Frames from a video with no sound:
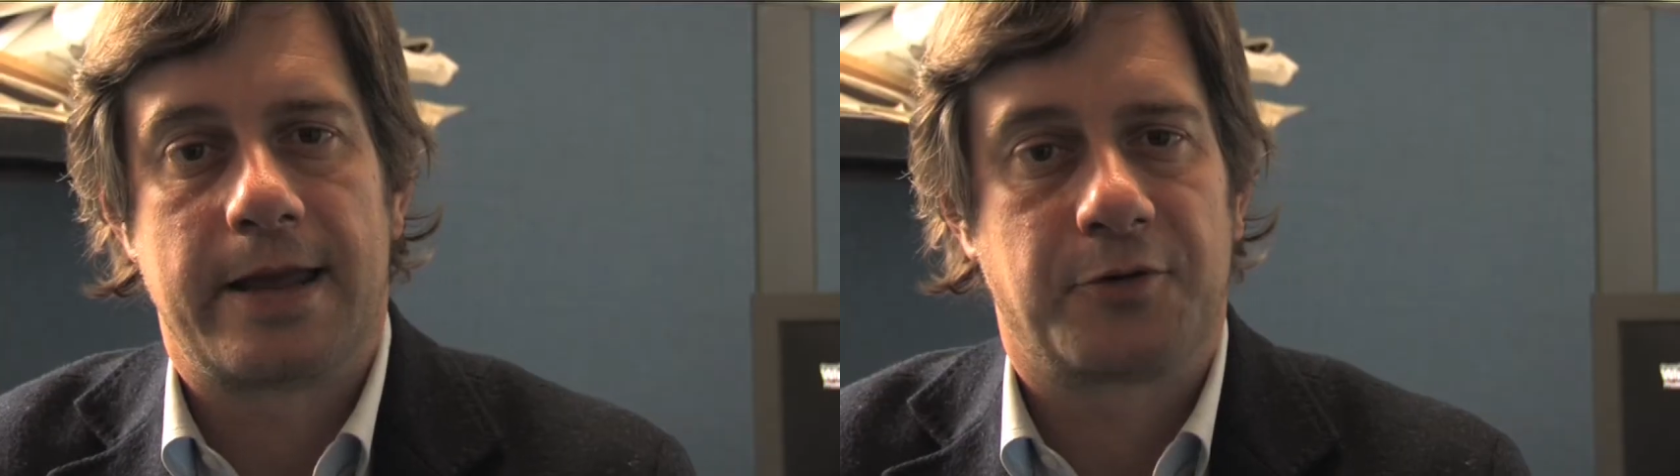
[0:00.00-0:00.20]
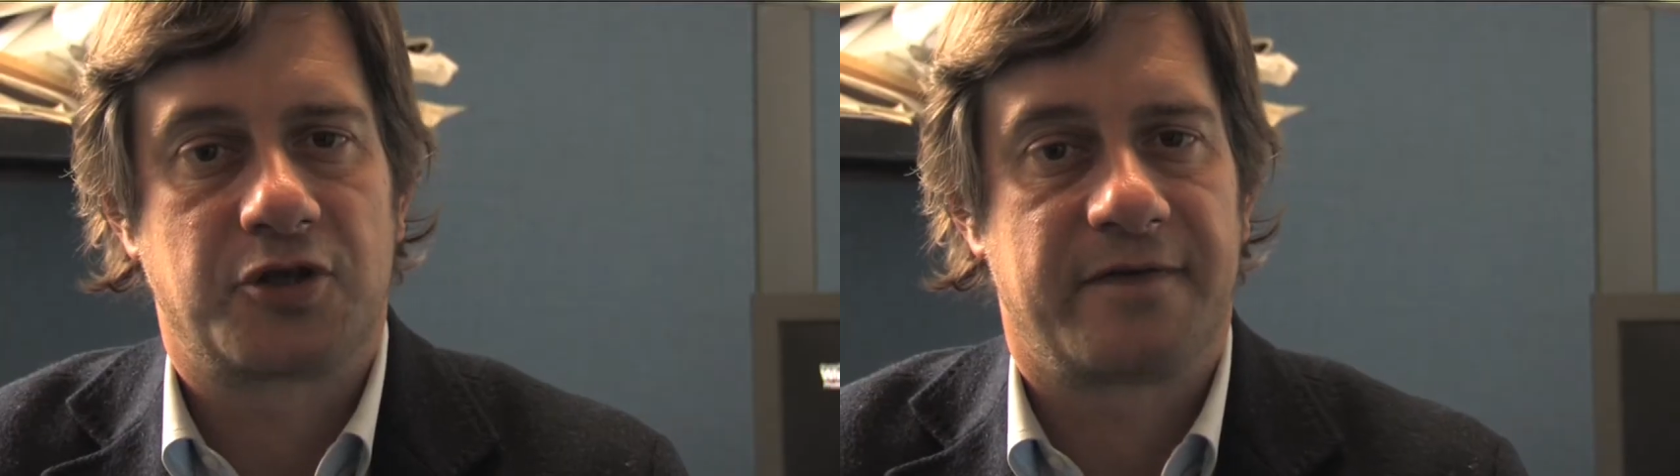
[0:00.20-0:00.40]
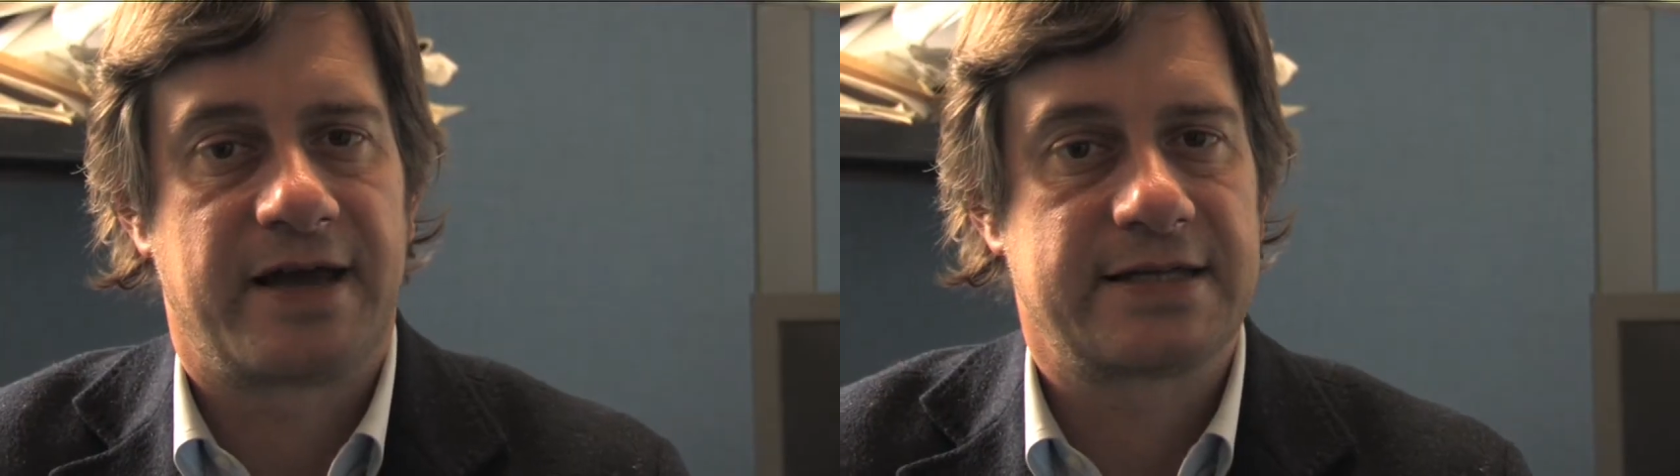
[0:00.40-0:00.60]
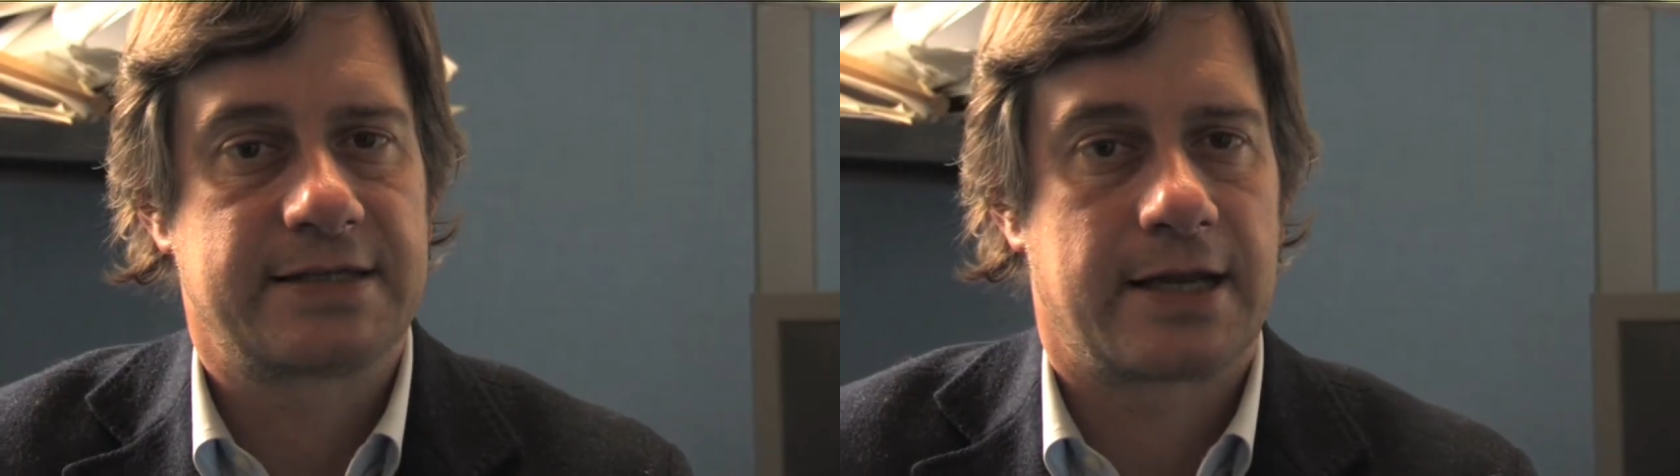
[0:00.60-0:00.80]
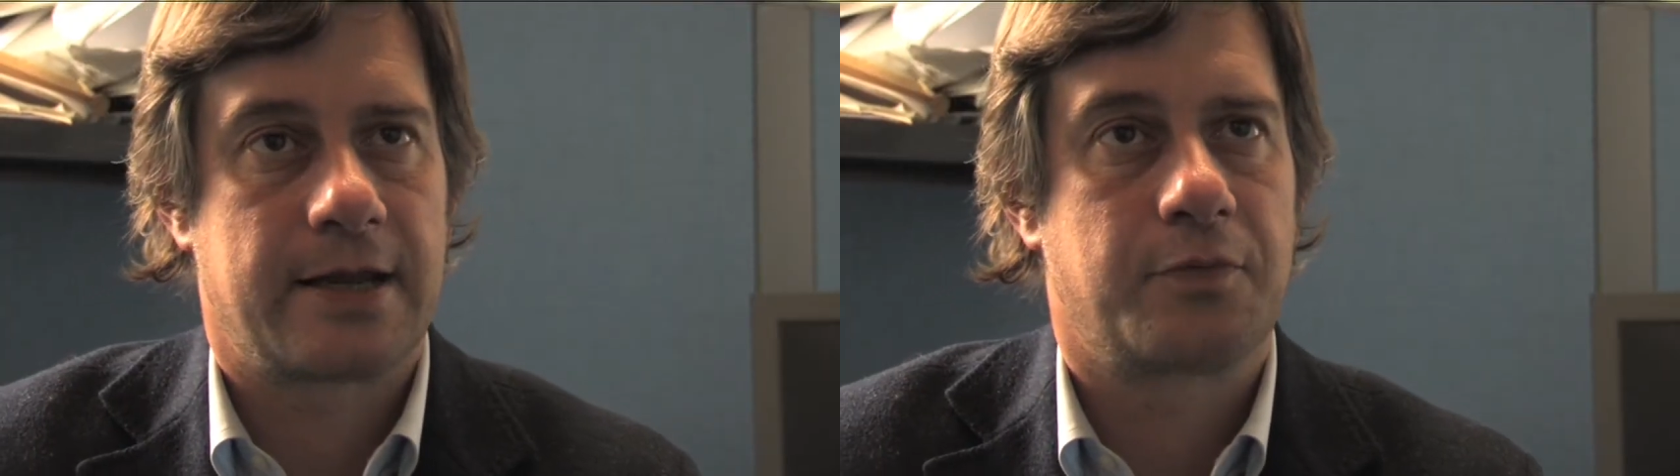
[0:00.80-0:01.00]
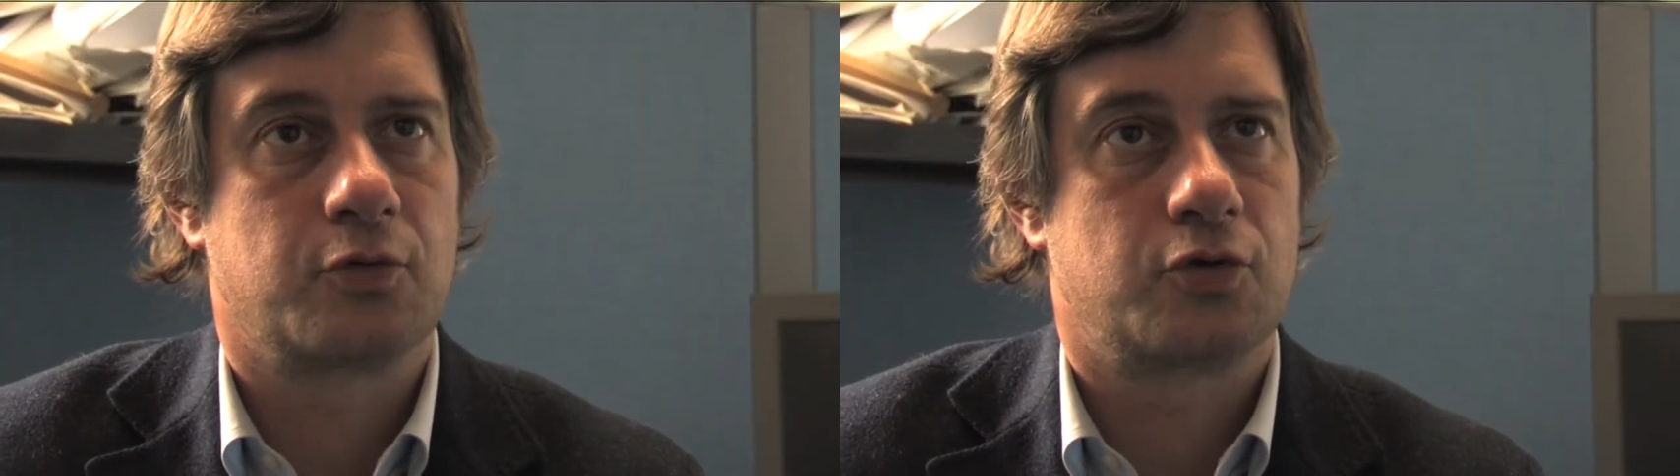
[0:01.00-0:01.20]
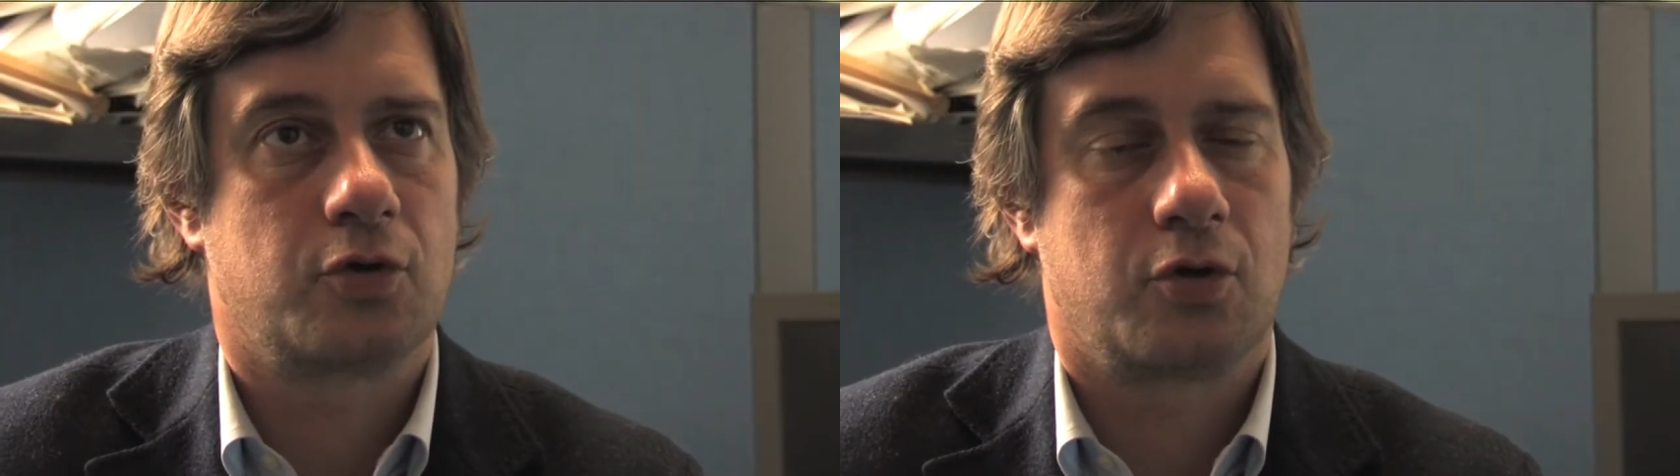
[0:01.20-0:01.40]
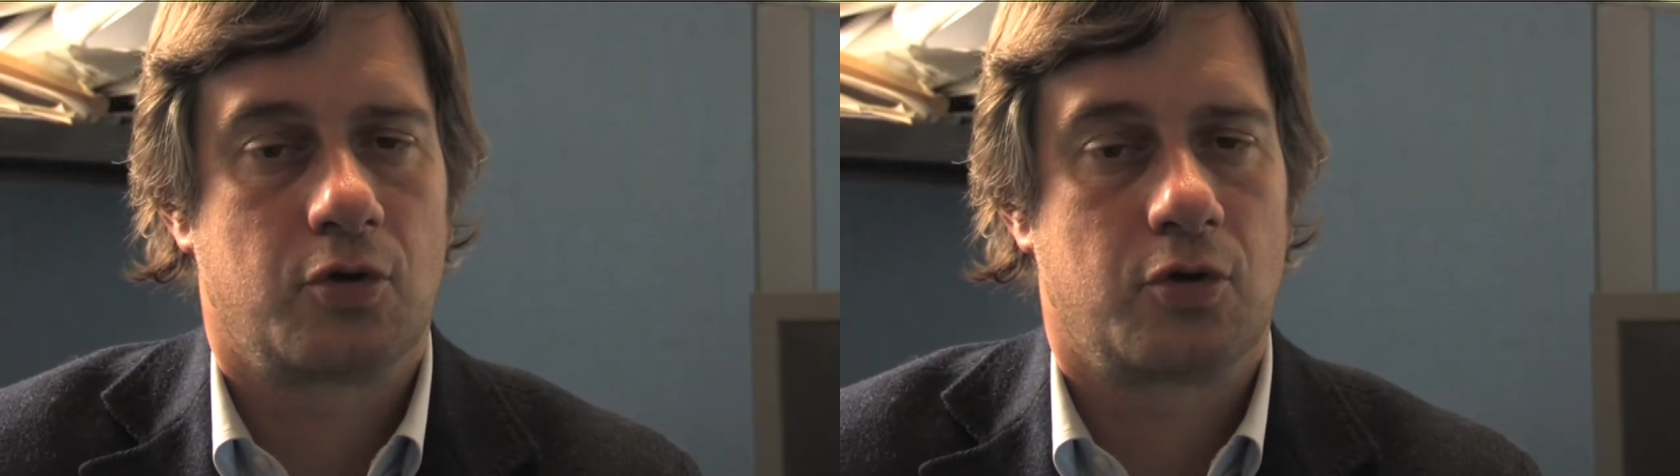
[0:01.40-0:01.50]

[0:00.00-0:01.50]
poteva essere appunto